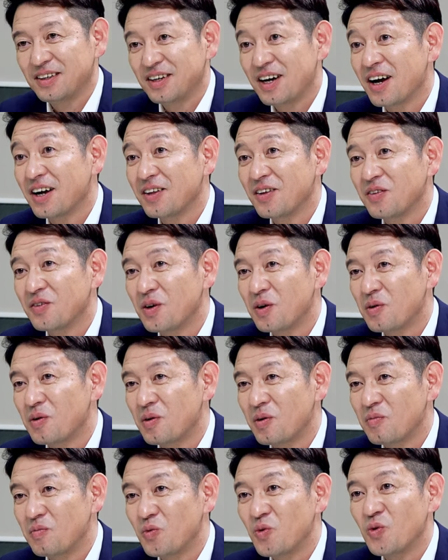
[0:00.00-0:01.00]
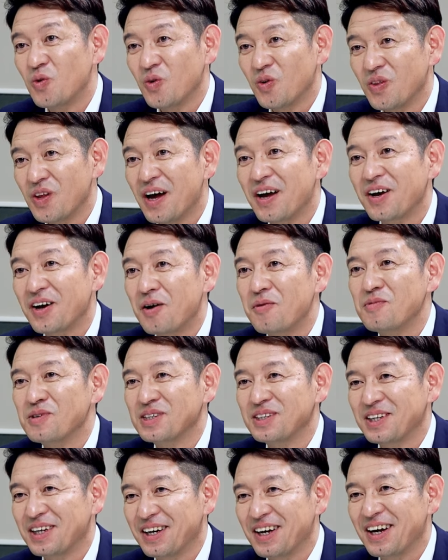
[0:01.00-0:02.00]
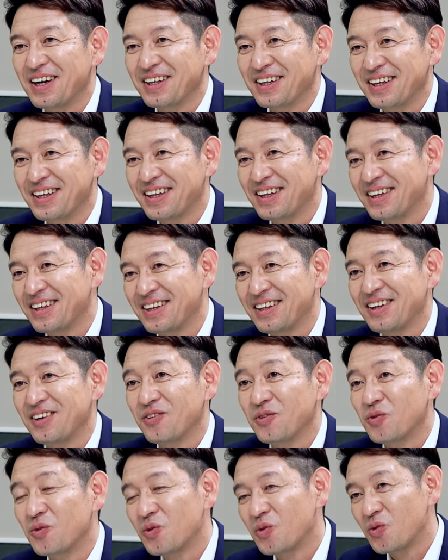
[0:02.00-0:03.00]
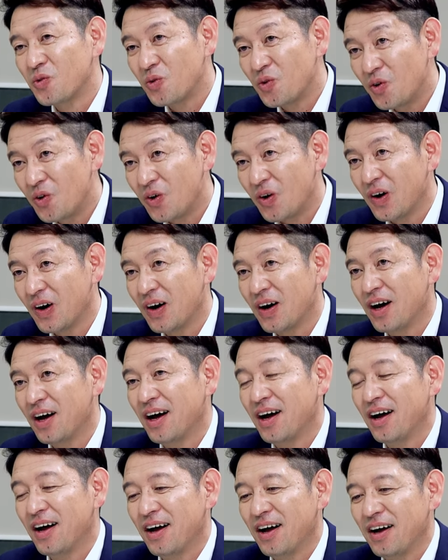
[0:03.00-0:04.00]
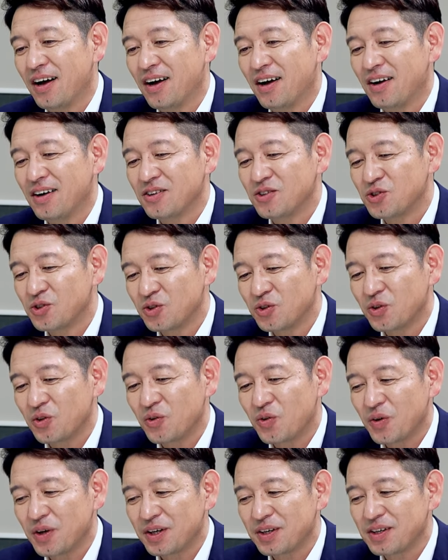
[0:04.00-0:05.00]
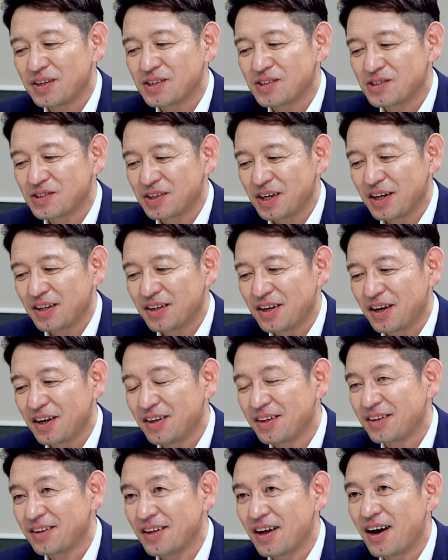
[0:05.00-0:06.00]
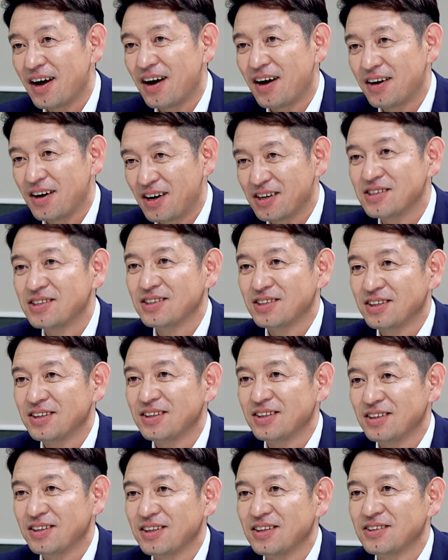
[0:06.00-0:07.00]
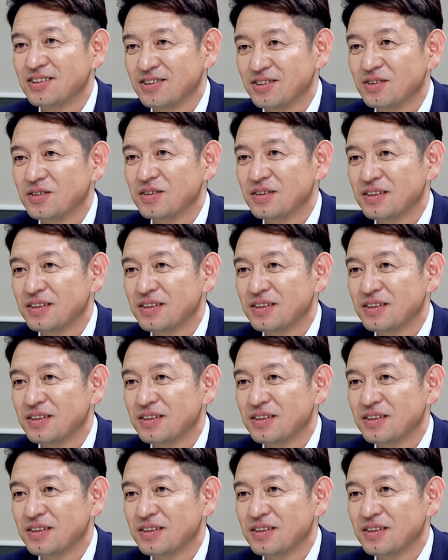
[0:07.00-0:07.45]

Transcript: 来年はもうないかもしれないっていうことを従業員に告げていったらしいんです。